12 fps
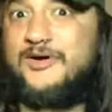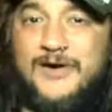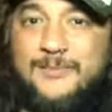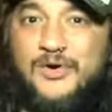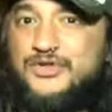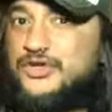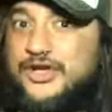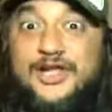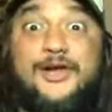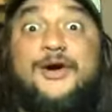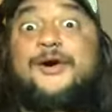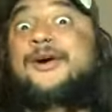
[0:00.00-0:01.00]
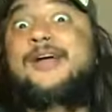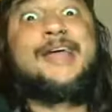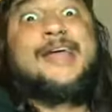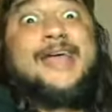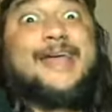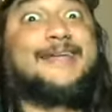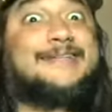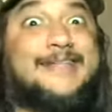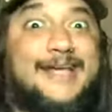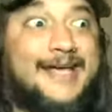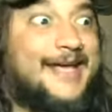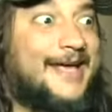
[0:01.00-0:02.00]
famoso, quiero
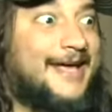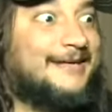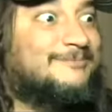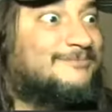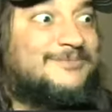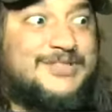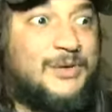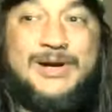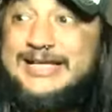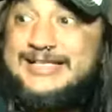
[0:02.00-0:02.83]
este, ser una